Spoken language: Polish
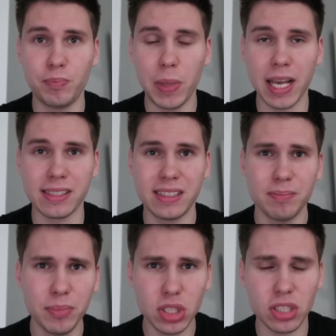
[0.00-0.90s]
Piast
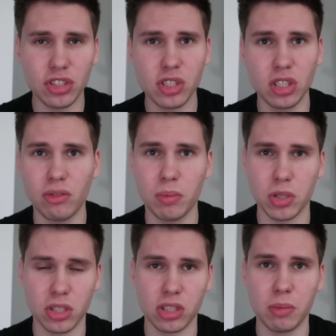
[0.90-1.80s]
myślę, że znowu
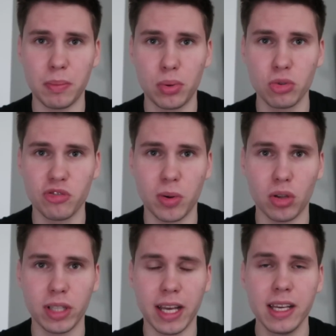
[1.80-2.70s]
może sobie pluć w
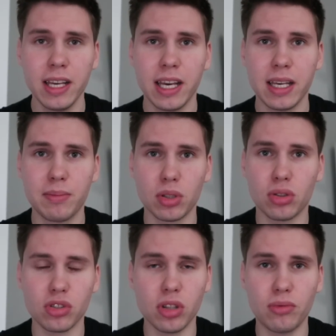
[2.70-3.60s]
brodę, bo
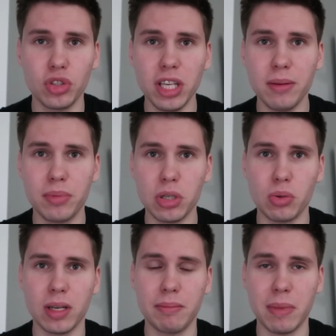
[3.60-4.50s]
to znowu nie
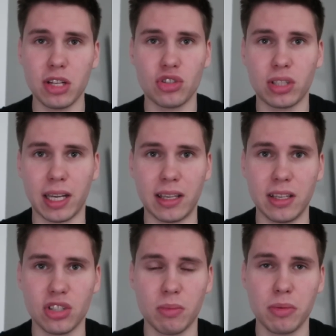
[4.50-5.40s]
był mecz
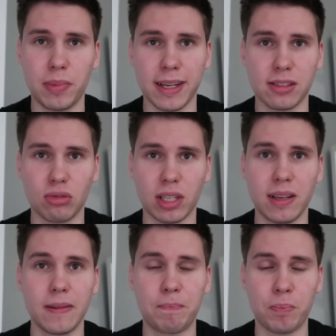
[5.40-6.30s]
taki, żeby Piast
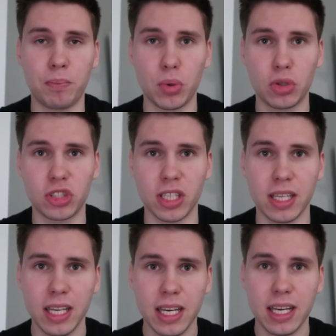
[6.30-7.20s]
tutaj mm, punkty